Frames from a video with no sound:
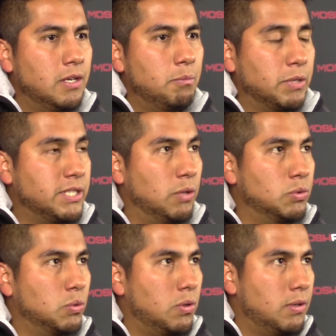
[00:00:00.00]
pues ya un
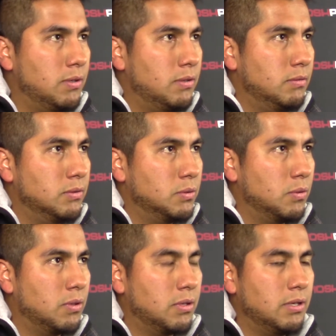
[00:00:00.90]
tour, un
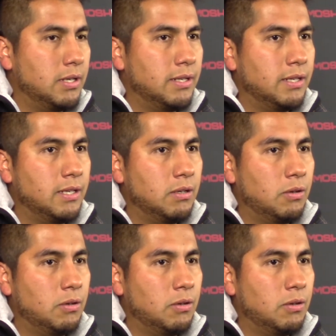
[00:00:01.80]
tour eh,